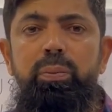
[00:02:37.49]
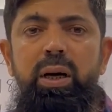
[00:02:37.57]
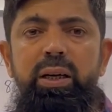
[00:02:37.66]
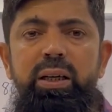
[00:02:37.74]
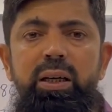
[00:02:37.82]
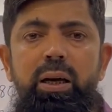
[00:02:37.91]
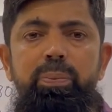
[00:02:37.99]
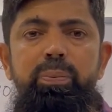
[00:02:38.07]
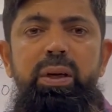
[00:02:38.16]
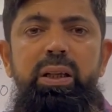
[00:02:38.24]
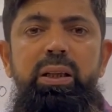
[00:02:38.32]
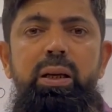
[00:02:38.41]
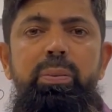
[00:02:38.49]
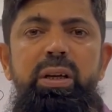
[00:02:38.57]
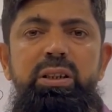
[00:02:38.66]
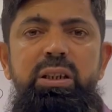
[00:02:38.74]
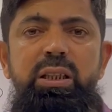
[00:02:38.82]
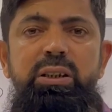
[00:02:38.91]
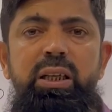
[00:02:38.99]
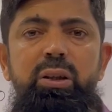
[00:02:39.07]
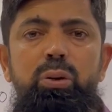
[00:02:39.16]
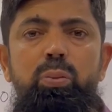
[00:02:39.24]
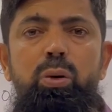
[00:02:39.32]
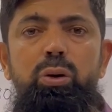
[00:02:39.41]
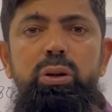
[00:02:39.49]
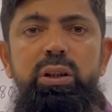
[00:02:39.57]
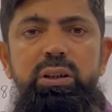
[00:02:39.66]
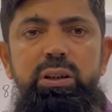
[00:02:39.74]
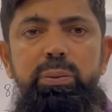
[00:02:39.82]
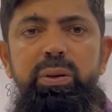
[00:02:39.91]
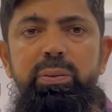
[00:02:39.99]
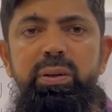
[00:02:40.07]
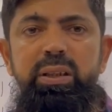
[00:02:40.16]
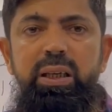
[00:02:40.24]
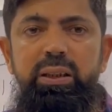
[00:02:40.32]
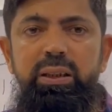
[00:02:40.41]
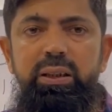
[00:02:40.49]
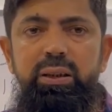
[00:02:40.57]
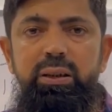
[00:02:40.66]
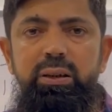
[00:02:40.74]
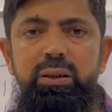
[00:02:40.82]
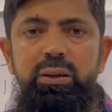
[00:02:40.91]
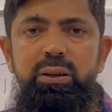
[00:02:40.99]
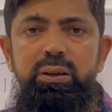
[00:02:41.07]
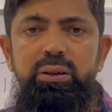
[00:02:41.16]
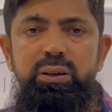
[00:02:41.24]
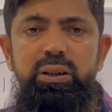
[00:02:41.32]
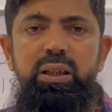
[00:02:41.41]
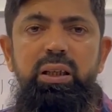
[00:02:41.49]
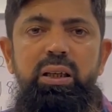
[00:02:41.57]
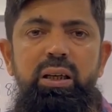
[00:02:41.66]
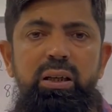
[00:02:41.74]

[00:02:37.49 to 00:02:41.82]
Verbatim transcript: मार्केट अप के अंदर बेचना चाहें तो बहुत ईजी बिक भी जाते हैं जजाकल्ला